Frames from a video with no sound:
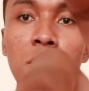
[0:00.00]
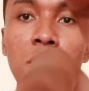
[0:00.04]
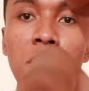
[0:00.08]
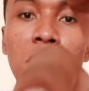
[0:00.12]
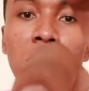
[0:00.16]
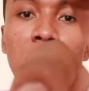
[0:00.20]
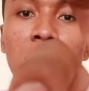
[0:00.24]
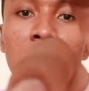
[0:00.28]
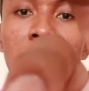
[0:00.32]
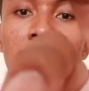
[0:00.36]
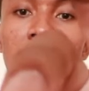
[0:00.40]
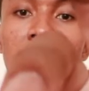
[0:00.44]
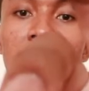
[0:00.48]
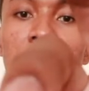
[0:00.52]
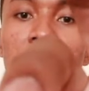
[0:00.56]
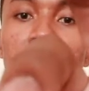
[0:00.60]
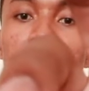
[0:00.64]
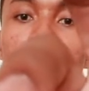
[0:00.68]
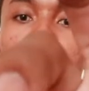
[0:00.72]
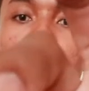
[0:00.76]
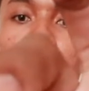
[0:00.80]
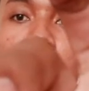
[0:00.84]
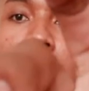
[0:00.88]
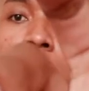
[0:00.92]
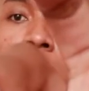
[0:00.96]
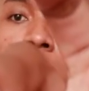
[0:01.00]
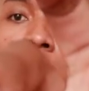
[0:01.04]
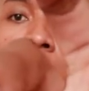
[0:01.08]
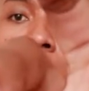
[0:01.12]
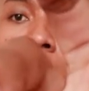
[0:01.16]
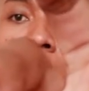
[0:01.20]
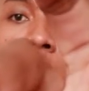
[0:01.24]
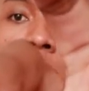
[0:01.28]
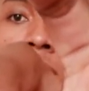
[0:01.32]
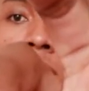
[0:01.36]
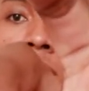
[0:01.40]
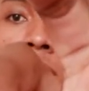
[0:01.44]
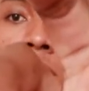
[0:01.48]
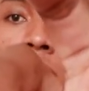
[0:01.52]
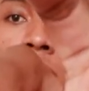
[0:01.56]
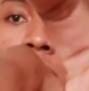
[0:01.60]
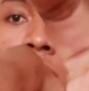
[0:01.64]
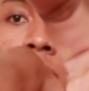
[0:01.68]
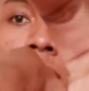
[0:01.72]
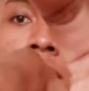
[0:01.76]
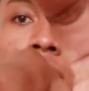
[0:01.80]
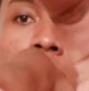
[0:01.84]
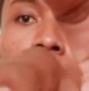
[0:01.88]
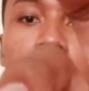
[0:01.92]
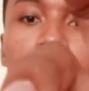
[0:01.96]
biasa di bagian sini ada
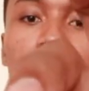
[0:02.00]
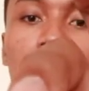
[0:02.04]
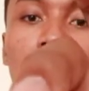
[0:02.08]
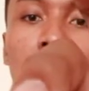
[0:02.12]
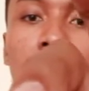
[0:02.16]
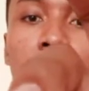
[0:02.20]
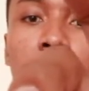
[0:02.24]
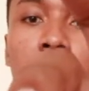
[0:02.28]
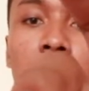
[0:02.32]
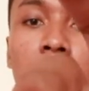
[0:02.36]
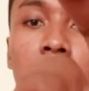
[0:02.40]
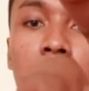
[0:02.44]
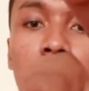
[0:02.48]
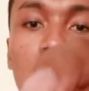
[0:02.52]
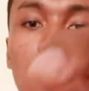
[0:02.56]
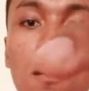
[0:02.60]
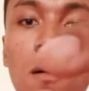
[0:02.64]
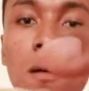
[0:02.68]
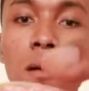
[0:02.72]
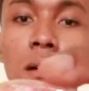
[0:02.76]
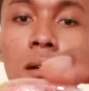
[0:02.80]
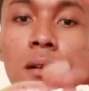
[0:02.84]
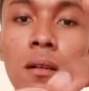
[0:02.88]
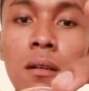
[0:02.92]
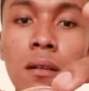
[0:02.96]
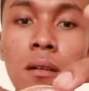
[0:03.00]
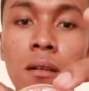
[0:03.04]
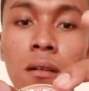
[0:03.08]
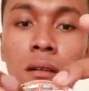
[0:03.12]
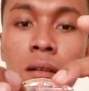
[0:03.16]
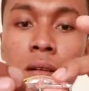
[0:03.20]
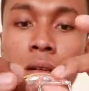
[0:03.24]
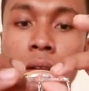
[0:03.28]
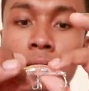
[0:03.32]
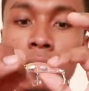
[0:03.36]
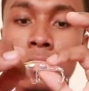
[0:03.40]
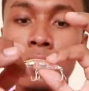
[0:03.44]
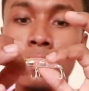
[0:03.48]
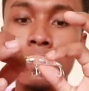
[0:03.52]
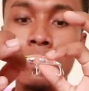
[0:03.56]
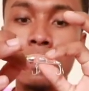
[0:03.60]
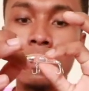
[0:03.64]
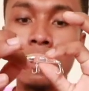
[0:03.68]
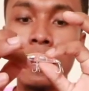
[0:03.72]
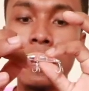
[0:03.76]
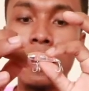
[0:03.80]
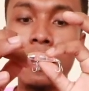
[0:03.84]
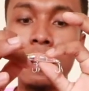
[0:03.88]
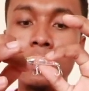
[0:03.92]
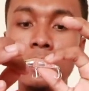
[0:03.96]
tulisannya hardcore
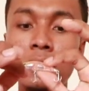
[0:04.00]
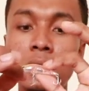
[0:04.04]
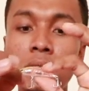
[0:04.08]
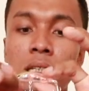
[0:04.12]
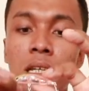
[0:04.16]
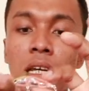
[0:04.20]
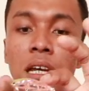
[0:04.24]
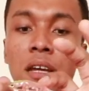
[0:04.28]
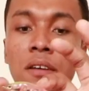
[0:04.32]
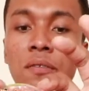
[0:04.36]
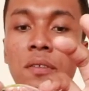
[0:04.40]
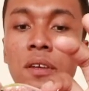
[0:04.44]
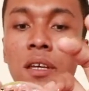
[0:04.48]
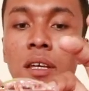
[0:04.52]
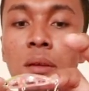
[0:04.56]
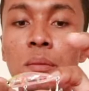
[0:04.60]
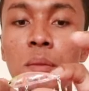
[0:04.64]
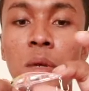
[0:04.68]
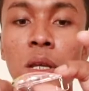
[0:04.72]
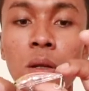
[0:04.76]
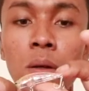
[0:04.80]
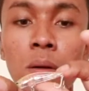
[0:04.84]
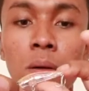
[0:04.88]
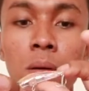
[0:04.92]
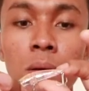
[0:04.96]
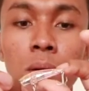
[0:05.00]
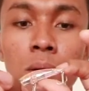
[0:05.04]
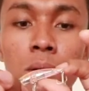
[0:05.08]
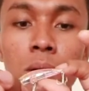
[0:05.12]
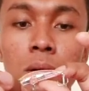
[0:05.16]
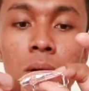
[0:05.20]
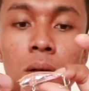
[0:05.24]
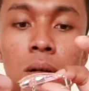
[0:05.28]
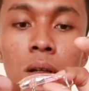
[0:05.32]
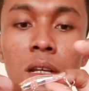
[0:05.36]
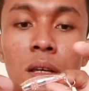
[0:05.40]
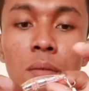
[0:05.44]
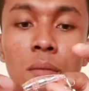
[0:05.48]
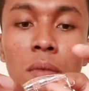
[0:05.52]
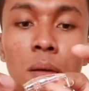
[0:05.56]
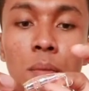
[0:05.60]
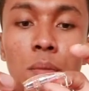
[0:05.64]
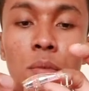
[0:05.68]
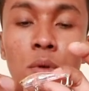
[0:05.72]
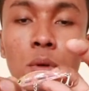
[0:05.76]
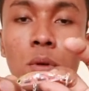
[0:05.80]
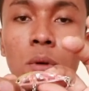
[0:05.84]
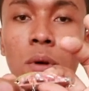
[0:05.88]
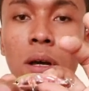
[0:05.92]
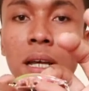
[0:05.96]
LG Heavy Mino
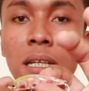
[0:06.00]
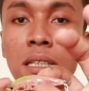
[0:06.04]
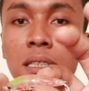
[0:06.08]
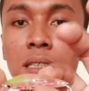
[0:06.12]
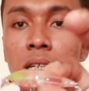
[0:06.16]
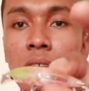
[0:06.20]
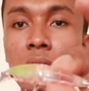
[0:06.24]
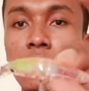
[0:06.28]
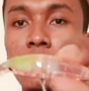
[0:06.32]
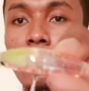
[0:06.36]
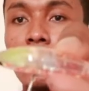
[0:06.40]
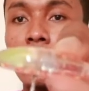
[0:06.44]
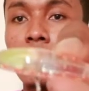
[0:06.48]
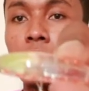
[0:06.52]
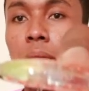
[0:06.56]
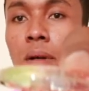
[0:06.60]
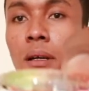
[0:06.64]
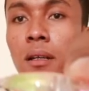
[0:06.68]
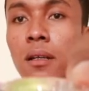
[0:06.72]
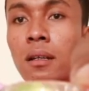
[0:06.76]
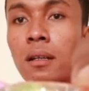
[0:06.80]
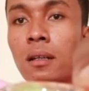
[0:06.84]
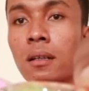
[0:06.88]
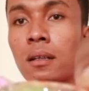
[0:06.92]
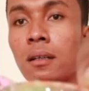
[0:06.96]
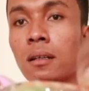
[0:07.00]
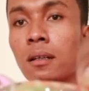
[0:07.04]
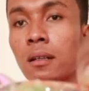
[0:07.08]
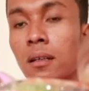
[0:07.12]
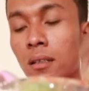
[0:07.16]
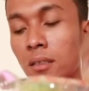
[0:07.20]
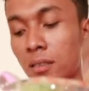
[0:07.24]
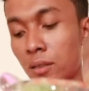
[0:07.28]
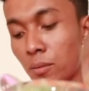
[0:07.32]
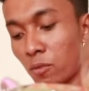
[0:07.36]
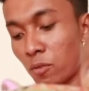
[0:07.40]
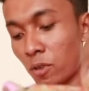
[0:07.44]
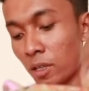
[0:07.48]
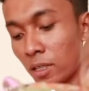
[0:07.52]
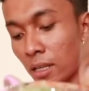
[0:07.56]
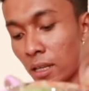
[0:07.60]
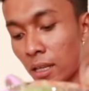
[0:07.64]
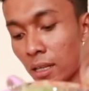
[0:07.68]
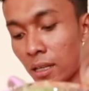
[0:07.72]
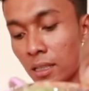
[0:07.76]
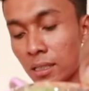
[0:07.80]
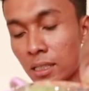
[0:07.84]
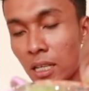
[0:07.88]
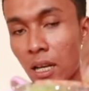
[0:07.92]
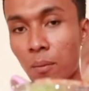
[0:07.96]
50S ya teman-teman semuanya
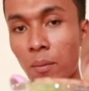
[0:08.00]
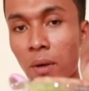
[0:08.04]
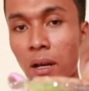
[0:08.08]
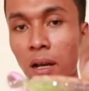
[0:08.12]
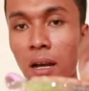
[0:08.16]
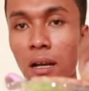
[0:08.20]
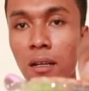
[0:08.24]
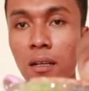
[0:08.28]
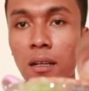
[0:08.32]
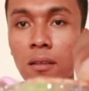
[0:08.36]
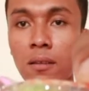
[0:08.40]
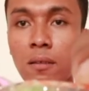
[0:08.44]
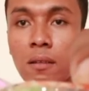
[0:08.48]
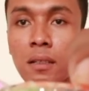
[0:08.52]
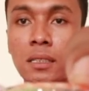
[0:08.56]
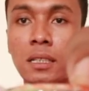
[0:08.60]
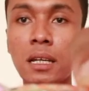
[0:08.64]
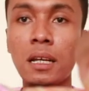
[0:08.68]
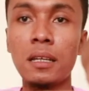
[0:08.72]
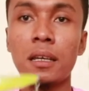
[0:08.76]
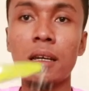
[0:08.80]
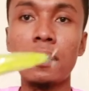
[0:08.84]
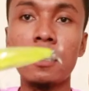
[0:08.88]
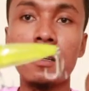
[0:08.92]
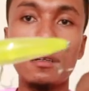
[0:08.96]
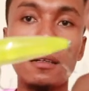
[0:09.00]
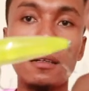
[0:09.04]
ini sama ada tulisannya